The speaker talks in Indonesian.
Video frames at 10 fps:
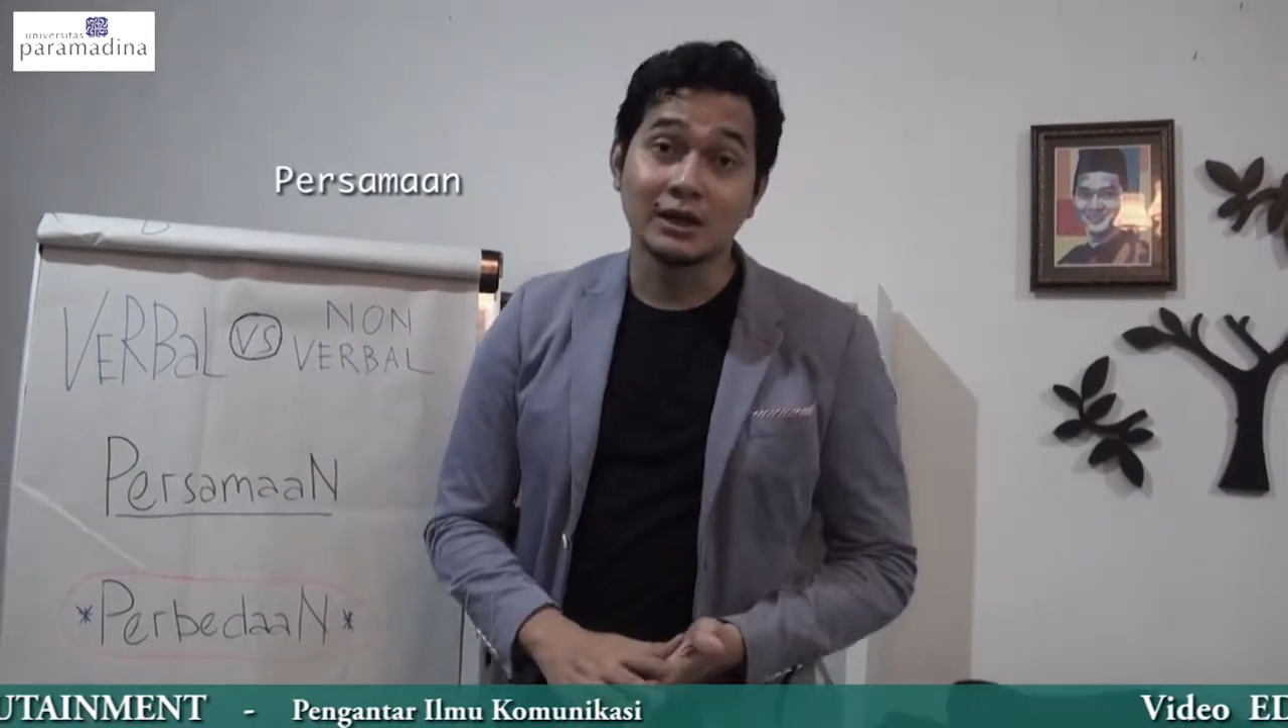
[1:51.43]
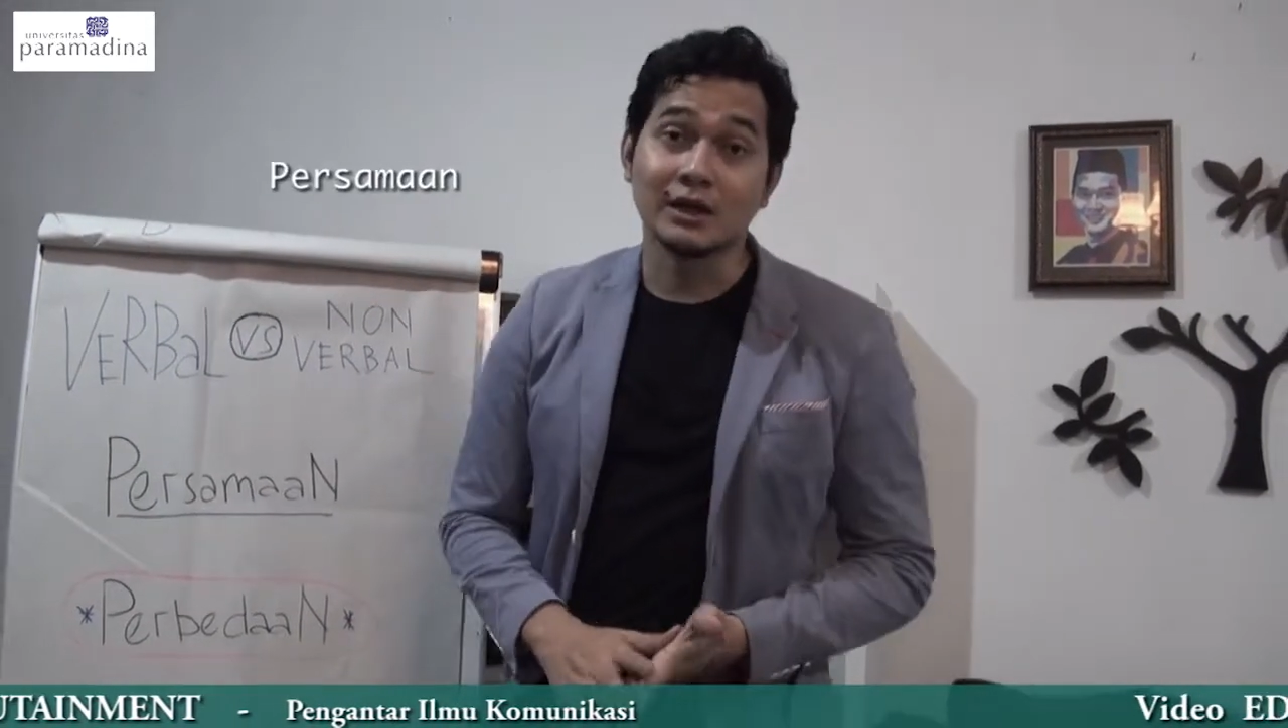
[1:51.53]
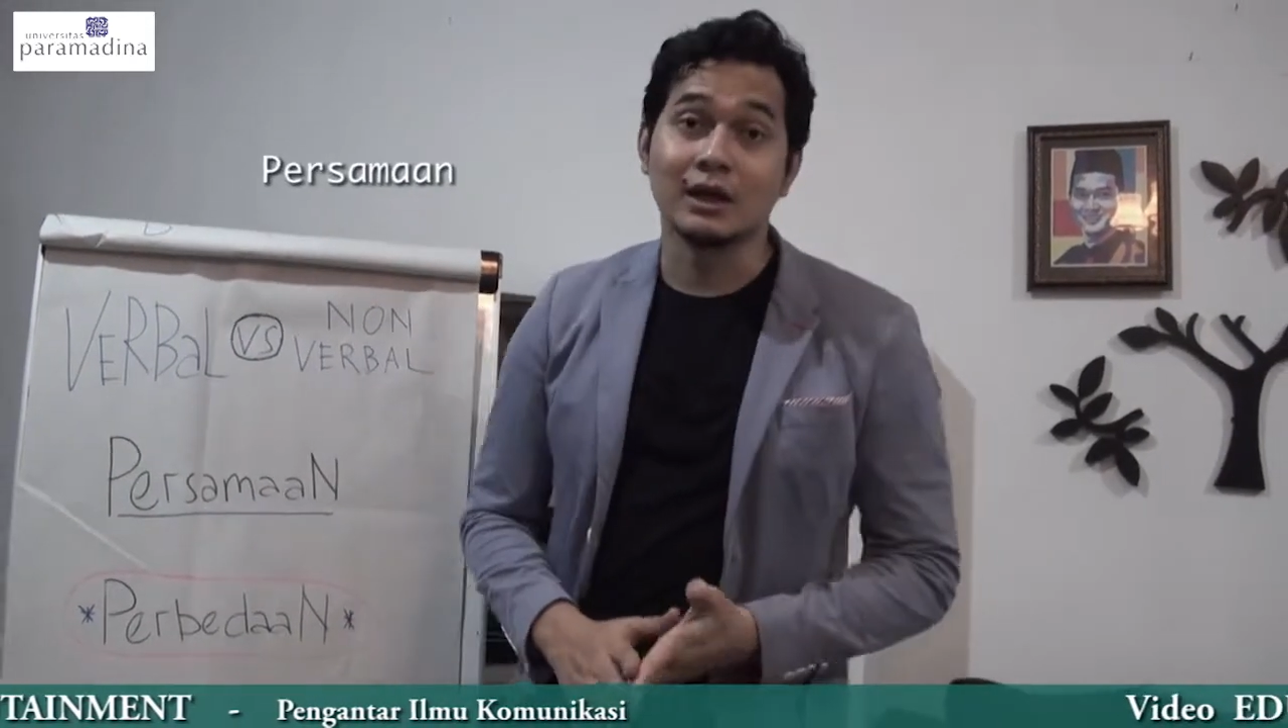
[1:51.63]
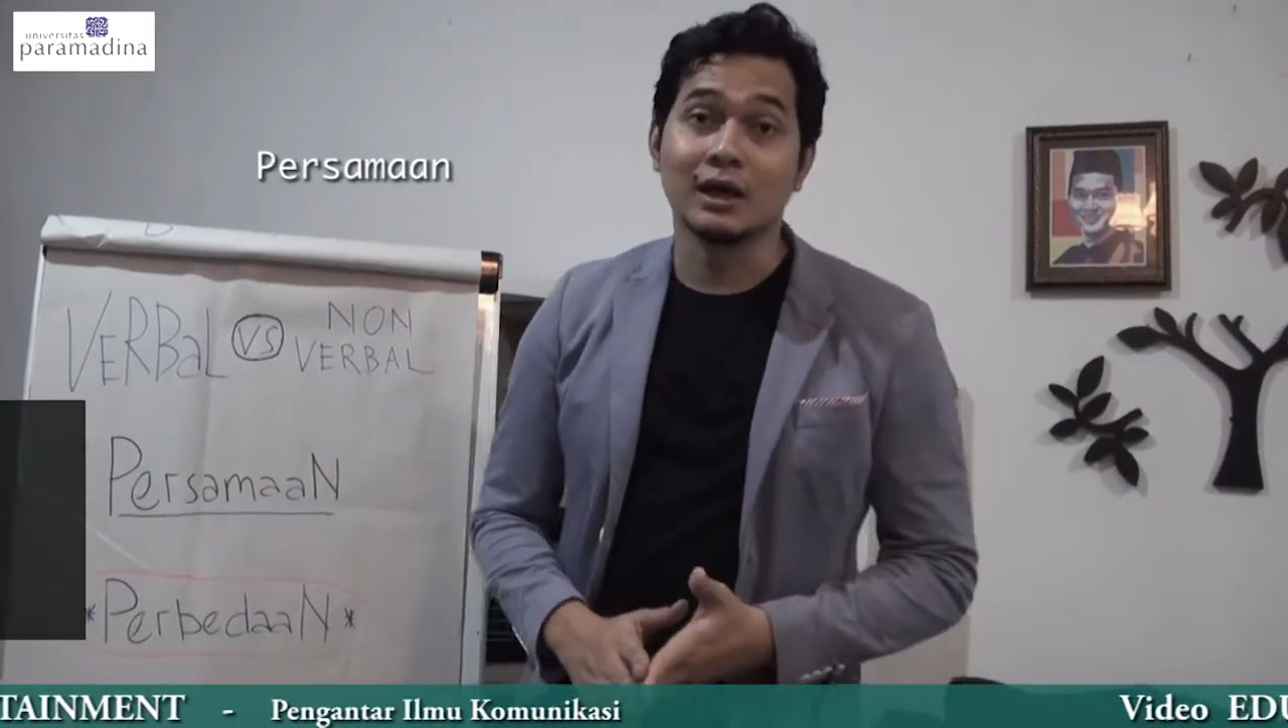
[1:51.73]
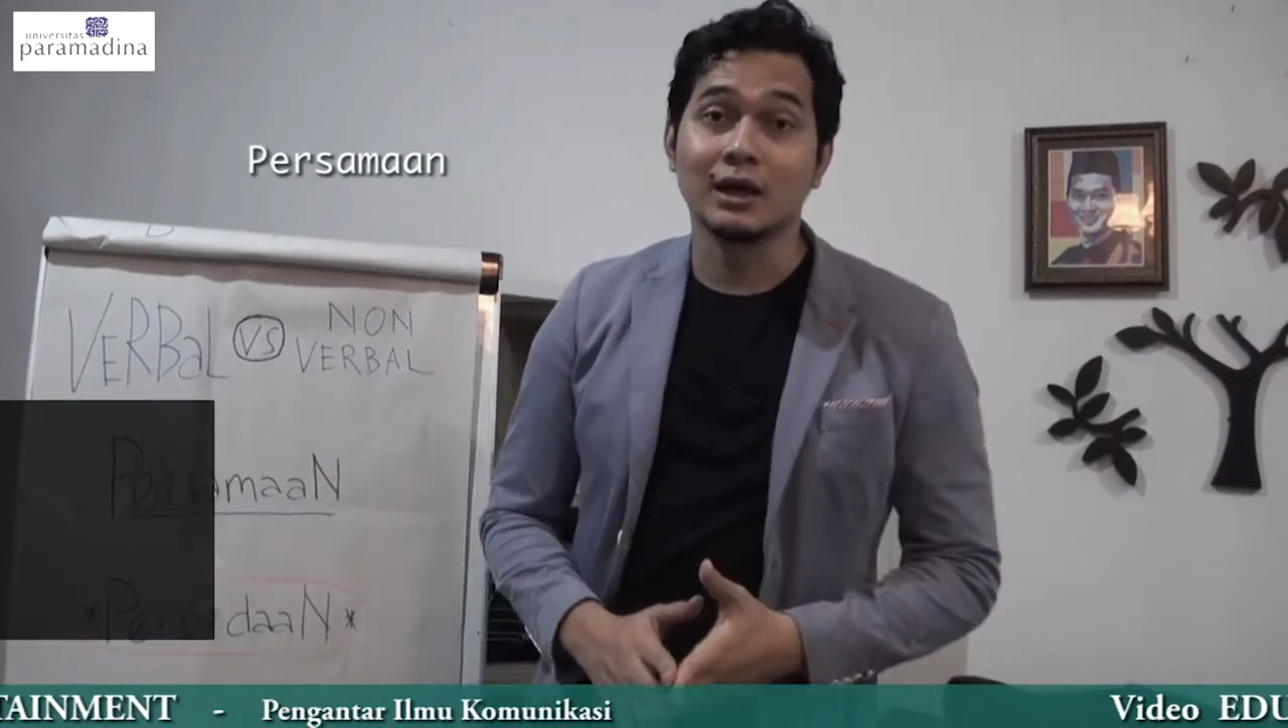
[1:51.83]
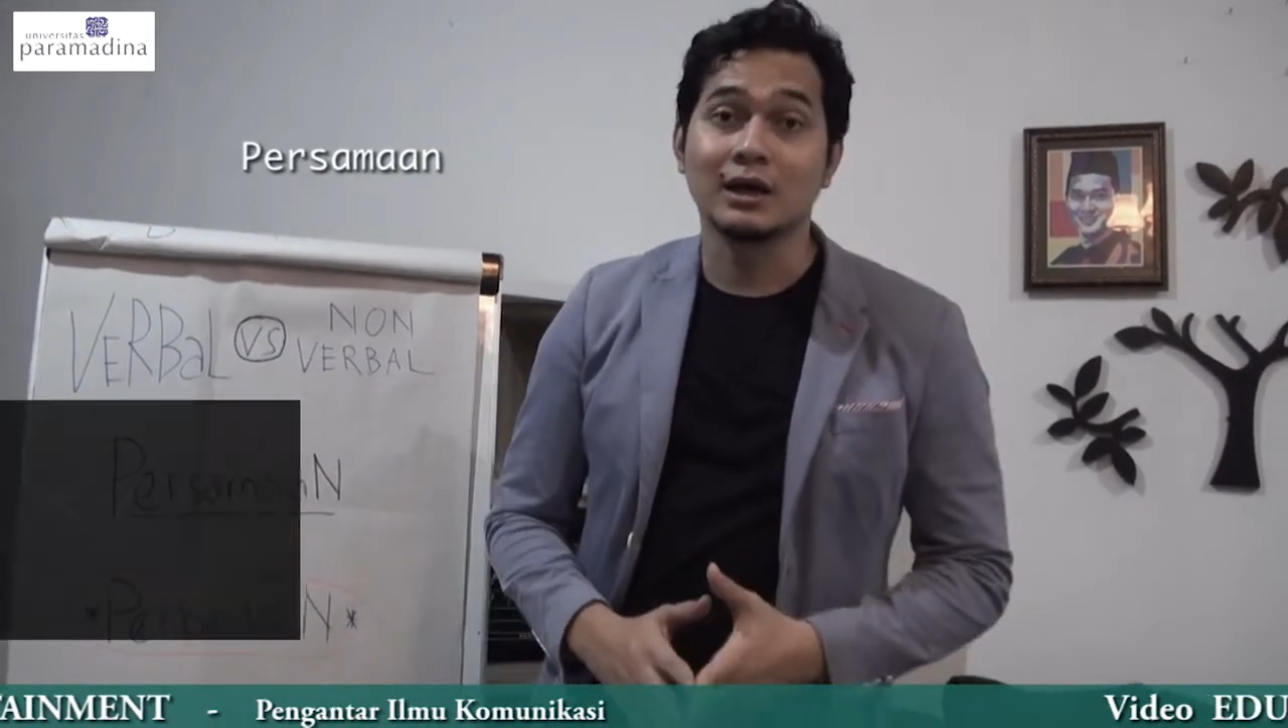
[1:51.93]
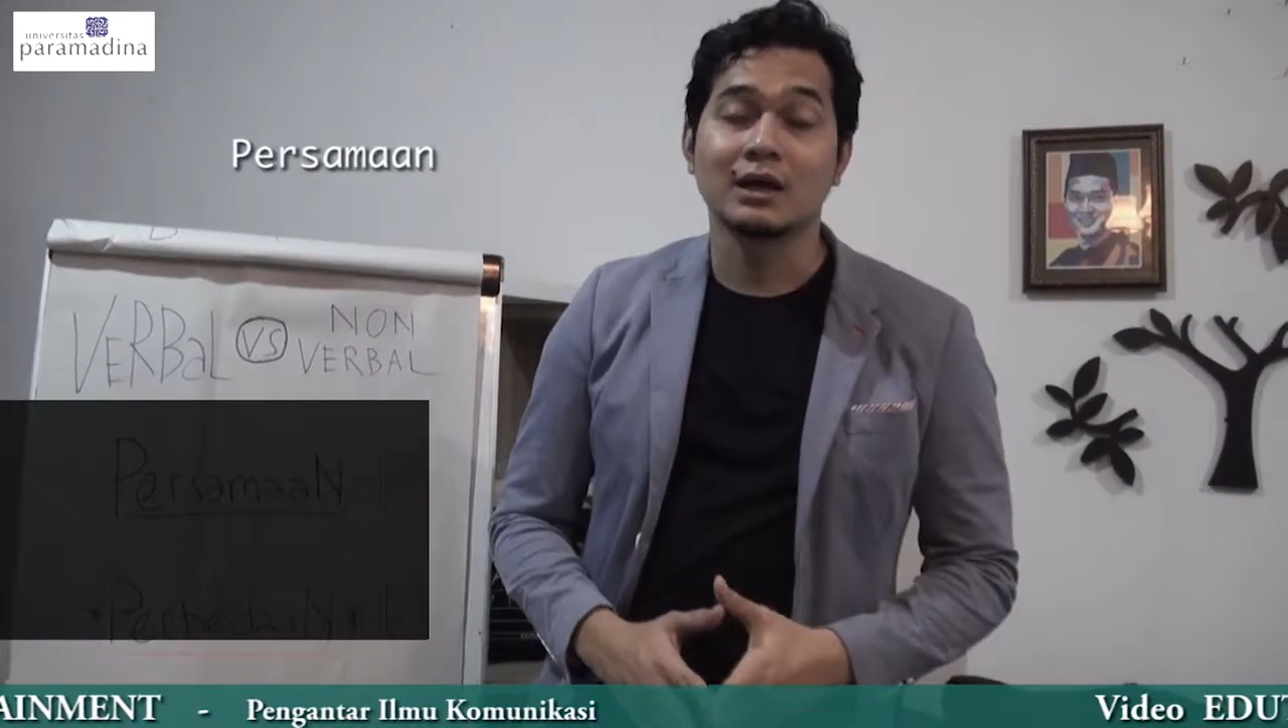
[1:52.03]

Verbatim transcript: adalah